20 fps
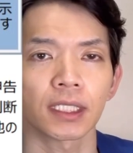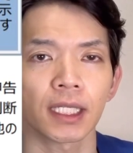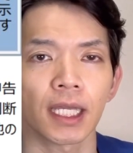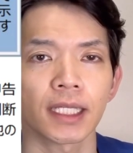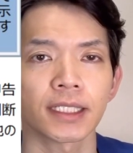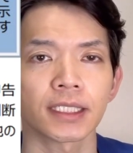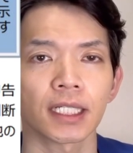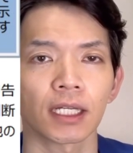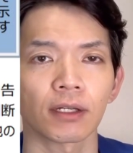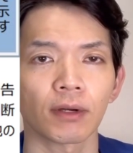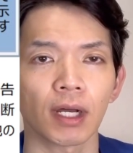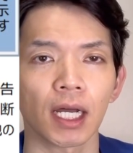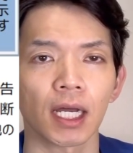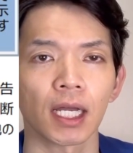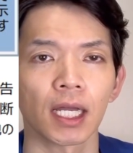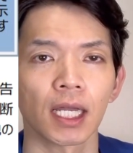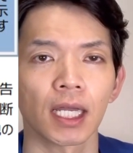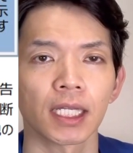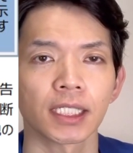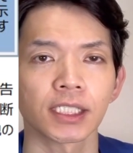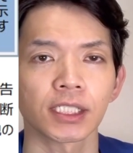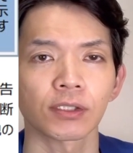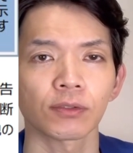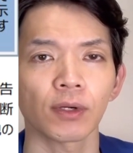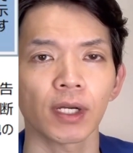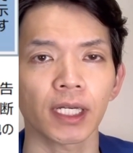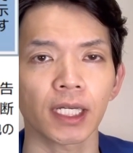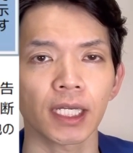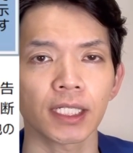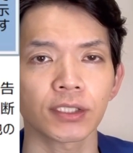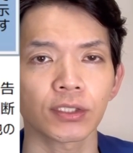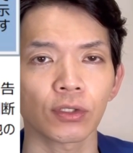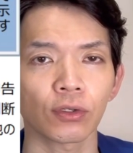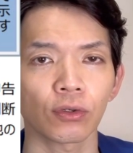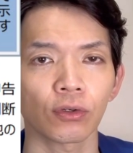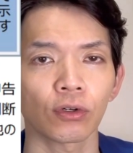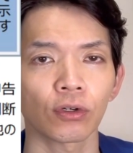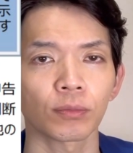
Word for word: 現在は仕分帳